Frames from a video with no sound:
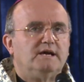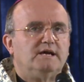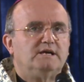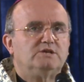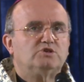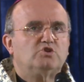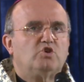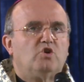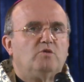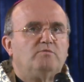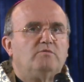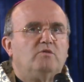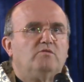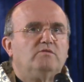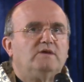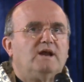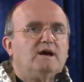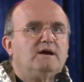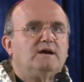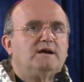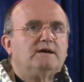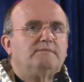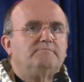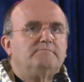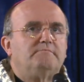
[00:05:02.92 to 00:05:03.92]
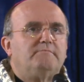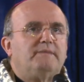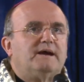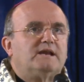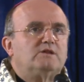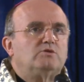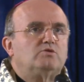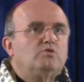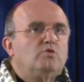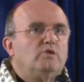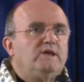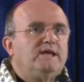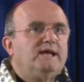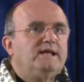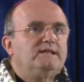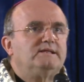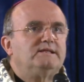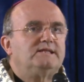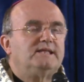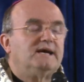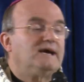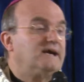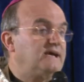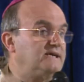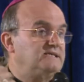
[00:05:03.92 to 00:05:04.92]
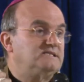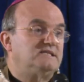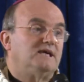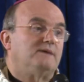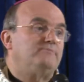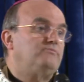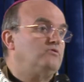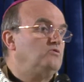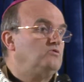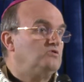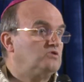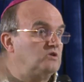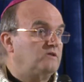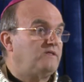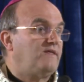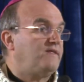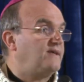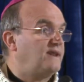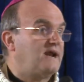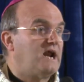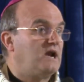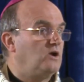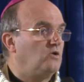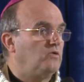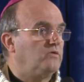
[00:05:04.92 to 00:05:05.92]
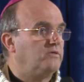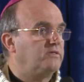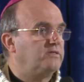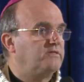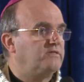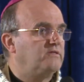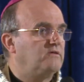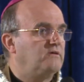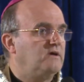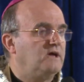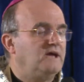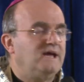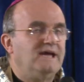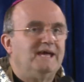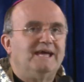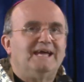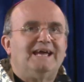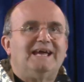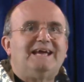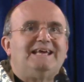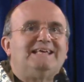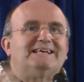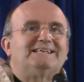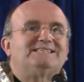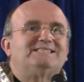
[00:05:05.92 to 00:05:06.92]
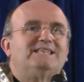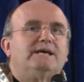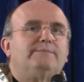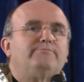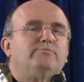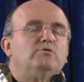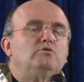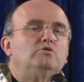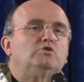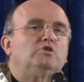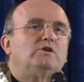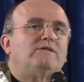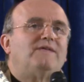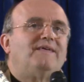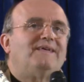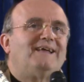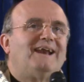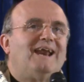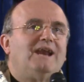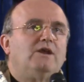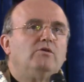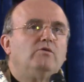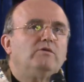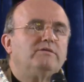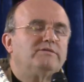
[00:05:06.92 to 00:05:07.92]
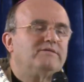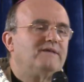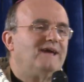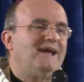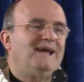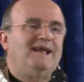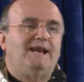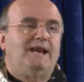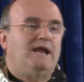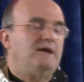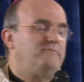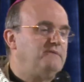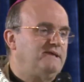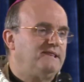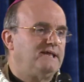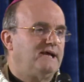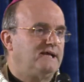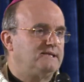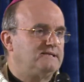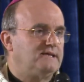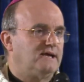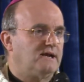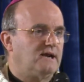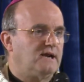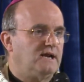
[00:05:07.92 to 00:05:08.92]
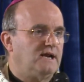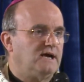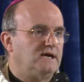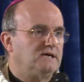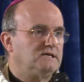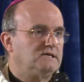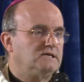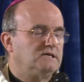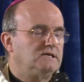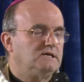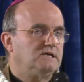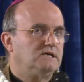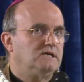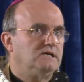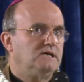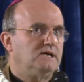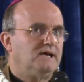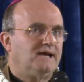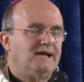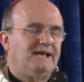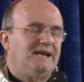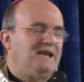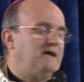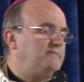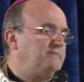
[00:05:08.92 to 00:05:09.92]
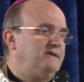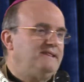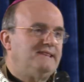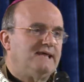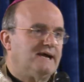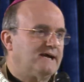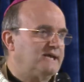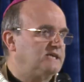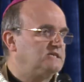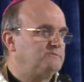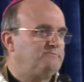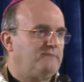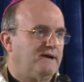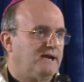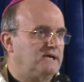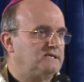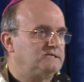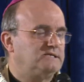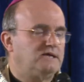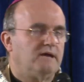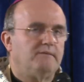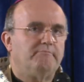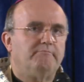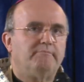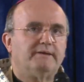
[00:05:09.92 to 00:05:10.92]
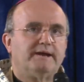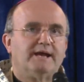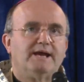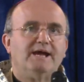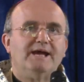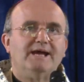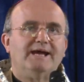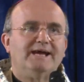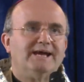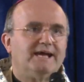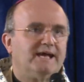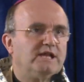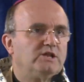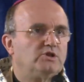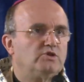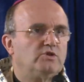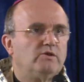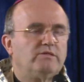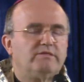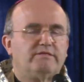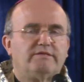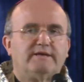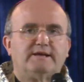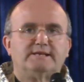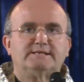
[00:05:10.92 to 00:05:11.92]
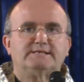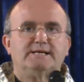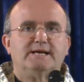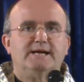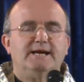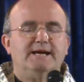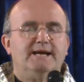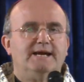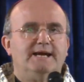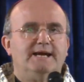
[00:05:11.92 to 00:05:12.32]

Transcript: es como una parturienta que está a punto de dar a luz y está a punto de dar a luz en la vida eterna, en la vida que es para siempre. Entonces,